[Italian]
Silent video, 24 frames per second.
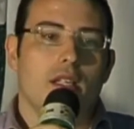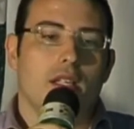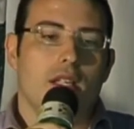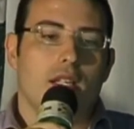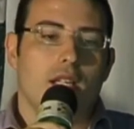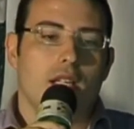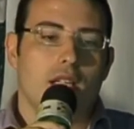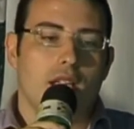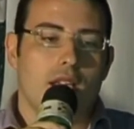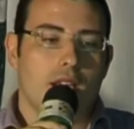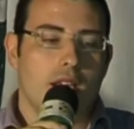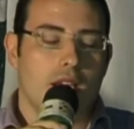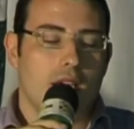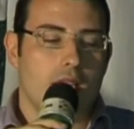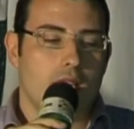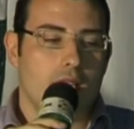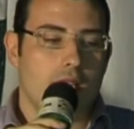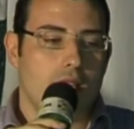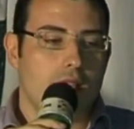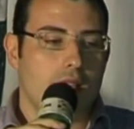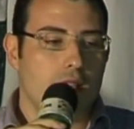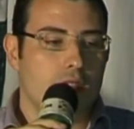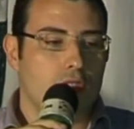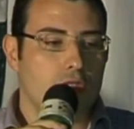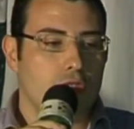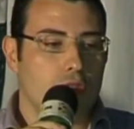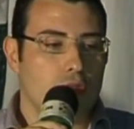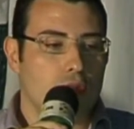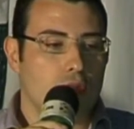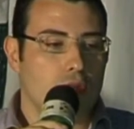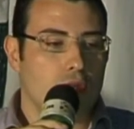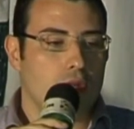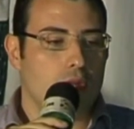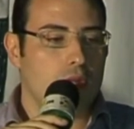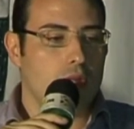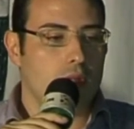eh,
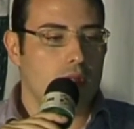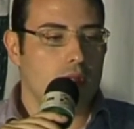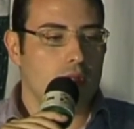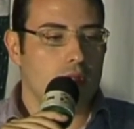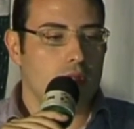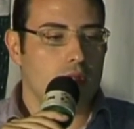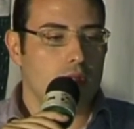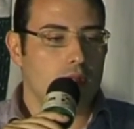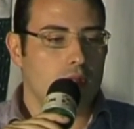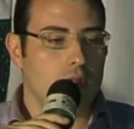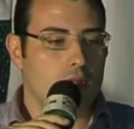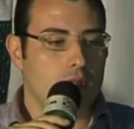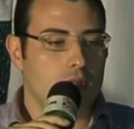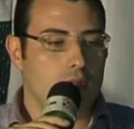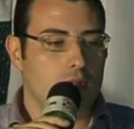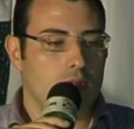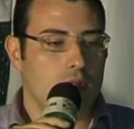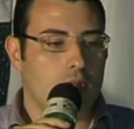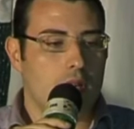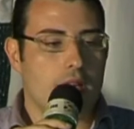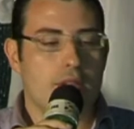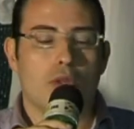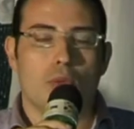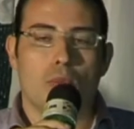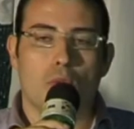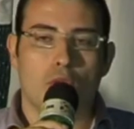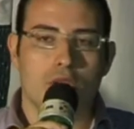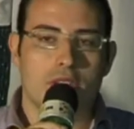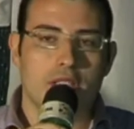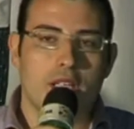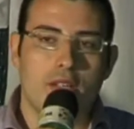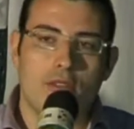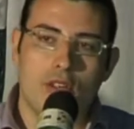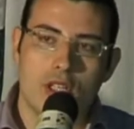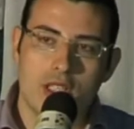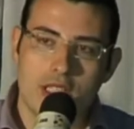sono, hanno
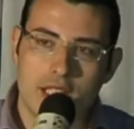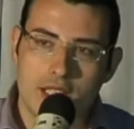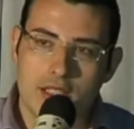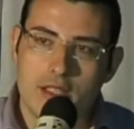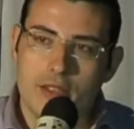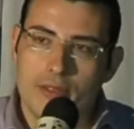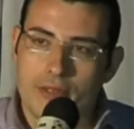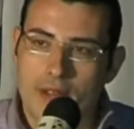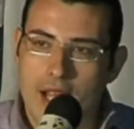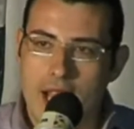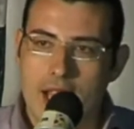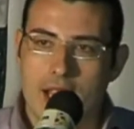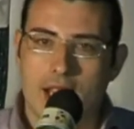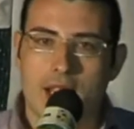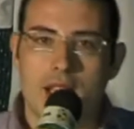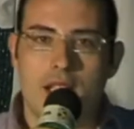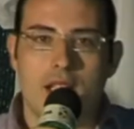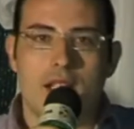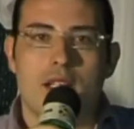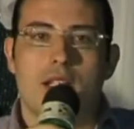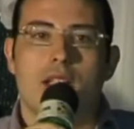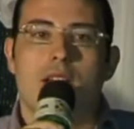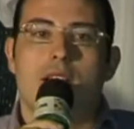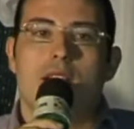molta voglia di fare,